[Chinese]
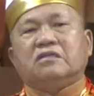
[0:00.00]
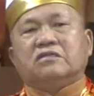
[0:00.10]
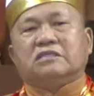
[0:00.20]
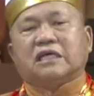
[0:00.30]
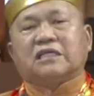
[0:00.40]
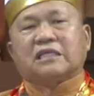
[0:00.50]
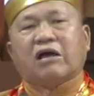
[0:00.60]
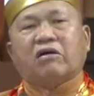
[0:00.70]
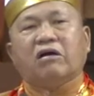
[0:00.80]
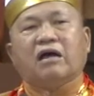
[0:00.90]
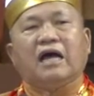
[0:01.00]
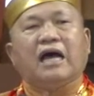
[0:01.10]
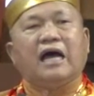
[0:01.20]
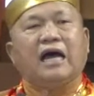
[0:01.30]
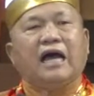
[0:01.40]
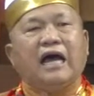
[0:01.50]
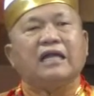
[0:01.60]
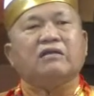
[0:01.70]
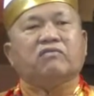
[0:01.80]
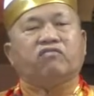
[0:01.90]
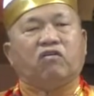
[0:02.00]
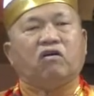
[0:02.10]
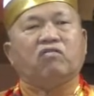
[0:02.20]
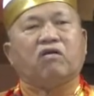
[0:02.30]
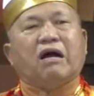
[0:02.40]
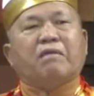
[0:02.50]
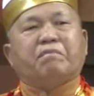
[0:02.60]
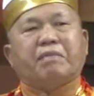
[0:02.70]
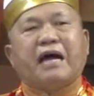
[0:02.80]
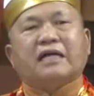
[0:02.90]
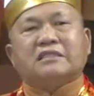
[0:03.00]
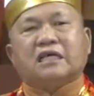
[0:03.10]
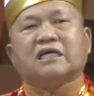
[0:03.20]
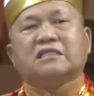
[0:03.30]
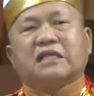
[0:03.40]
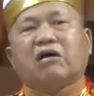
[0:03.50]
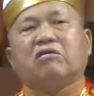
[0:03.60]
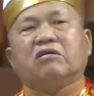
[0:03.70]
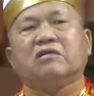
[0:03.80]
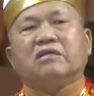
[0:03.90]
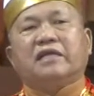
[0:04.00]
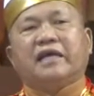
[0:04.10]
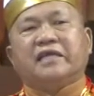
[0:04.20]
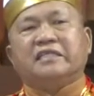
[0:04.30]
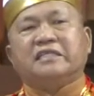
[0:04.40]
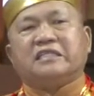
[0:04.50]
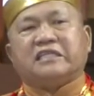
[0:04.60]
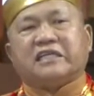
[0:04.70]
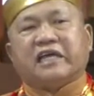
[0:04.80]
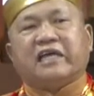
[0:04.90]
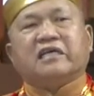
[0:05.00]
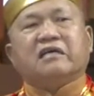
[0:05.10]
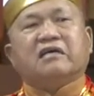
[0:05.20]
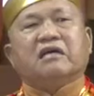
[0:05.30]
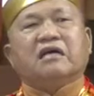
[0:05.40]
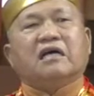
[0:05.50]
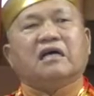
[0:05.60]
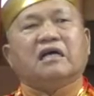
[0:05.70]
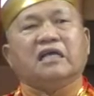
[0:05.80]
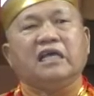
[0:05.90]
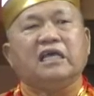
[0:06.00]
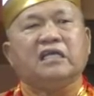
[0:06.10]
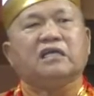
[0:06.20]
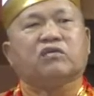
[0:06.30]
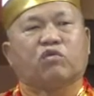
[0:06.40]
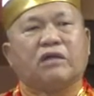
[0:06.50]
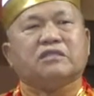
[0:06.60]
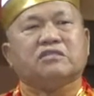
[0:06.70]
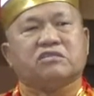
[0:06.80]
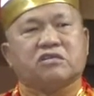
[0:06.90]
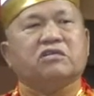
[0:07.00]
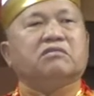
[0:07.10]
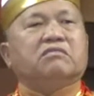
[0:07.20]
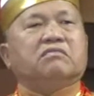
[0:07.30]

之正道。和佛法八正道的连结一以贯之，